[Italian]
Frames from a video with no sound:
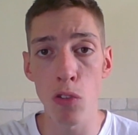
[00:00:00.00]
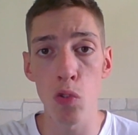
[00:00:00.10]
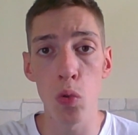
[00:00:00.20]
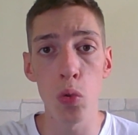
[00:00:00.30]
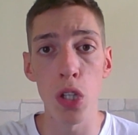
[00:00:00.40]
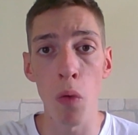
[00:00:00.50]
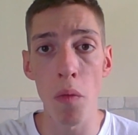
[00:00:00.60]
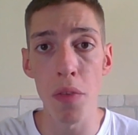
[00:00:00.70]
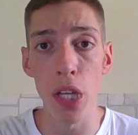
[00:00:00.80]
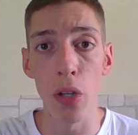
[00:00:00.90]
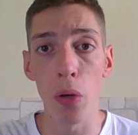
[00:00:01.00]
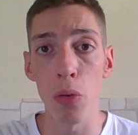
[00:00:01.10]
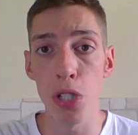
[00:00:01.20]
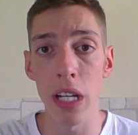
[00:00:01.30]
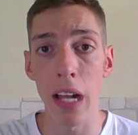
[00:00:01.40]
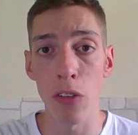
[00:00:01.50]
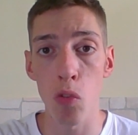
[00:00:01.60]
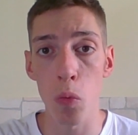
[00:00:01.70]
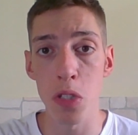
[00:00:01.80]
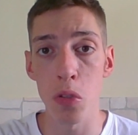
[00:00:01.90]
su tutti i nuovi video che usciranno
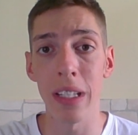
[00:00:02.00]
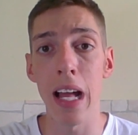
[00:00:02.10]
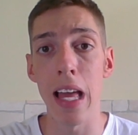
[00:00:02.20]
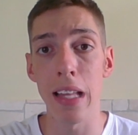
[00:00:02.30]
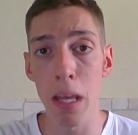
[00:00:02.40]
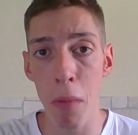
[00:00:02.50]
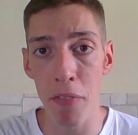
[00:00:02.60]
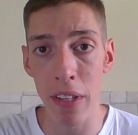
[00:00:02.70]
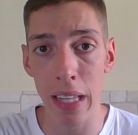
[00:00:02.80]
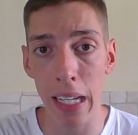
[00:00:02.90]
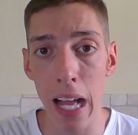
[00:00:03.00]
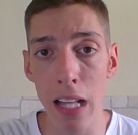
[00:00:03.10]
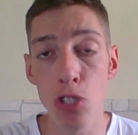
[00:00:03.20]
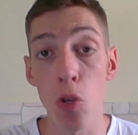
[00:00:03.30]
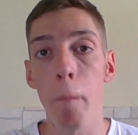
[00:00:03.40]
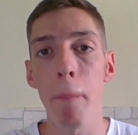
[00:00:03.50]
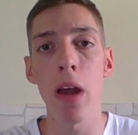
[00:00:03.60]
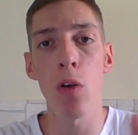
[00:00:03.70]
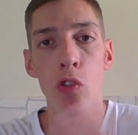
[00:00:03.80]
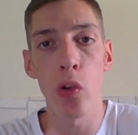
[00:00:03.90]
su questo canale a tema fantacalcio,
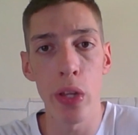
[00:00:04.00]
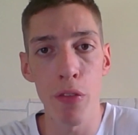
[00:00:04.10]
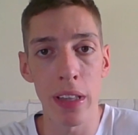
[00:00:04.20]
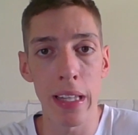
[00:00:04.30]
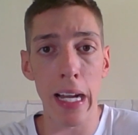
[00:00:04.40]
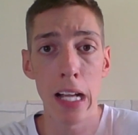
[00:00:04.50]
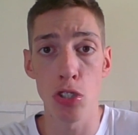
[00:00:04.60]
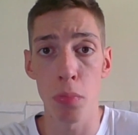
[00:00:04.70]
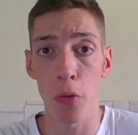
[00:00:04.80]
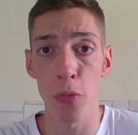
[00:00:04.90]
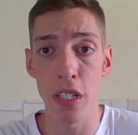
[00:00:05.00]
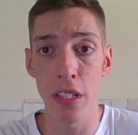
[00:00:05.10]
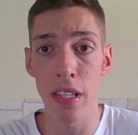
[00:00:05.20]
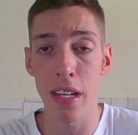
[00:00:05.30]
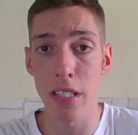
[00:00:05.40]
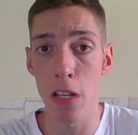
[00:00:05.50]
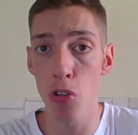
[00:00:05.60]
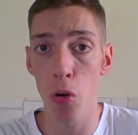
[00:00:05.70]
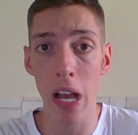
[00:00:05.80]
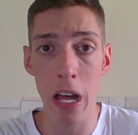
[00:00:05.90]
parlo solo di fantacalcio per cui se ti interessa il
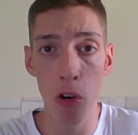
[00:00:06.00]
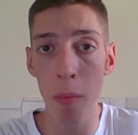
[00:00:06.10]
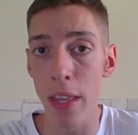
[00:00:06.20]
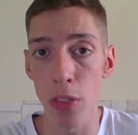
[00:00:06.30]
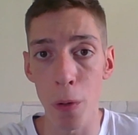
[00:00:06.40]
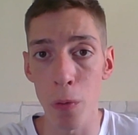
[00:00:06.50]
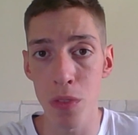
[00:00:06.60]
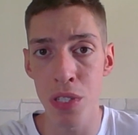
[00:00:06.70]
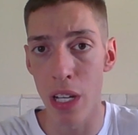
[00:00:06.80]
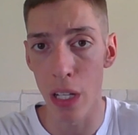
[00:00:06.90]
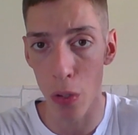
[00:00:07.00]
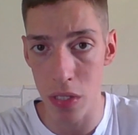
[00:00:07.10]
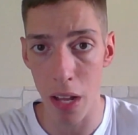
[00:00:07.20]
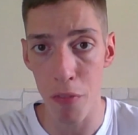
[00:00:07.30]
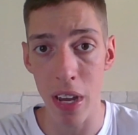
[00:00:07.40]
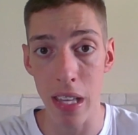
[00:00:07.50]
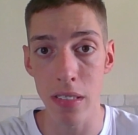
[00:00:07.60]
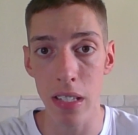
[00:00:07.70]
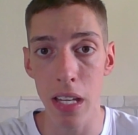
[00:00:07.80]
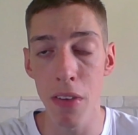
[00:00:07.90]
gioco, l'argomento, i consigli, cosa da fare,
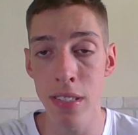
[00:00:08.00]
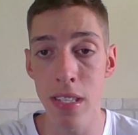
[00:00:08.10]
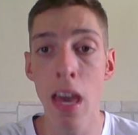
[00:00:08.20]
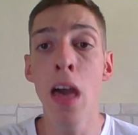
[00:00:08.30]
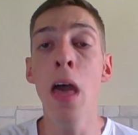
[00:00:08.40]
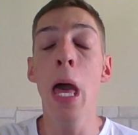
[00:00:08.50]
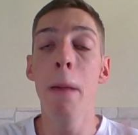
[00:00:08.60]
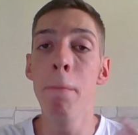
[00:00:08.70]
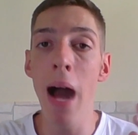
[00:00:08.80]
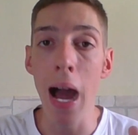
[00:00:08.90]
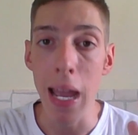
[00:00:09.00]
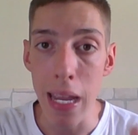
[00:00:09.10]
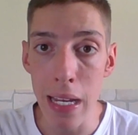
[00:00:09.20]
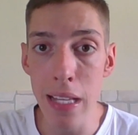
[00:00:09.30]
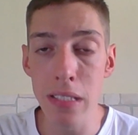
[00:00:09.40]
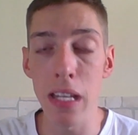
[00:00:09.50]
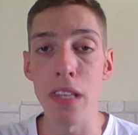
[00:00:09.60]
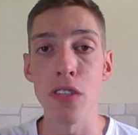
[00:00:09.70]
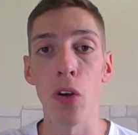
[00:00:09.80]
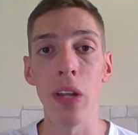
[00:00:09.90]
iscriversi, ma
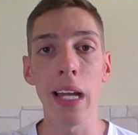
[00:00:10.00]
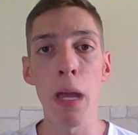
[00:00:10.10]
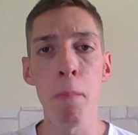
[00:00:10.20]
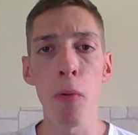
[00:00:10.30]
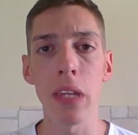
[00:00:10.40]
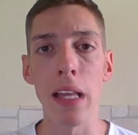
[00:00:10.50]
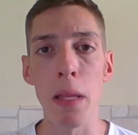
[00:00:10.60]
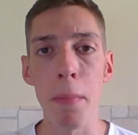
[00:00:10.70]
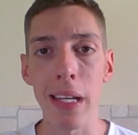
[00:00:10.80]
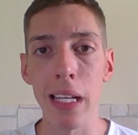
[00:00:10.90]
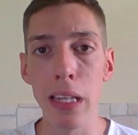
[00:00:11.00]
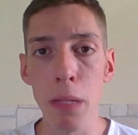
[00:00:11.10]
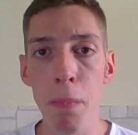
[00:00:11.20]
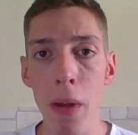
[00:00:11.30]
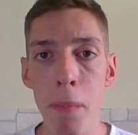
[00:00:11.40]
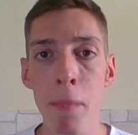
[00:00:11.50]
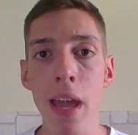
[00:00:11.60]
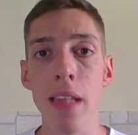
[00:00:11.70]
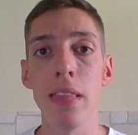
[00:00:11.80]
l'iscrizione è anche importante perché ti permette di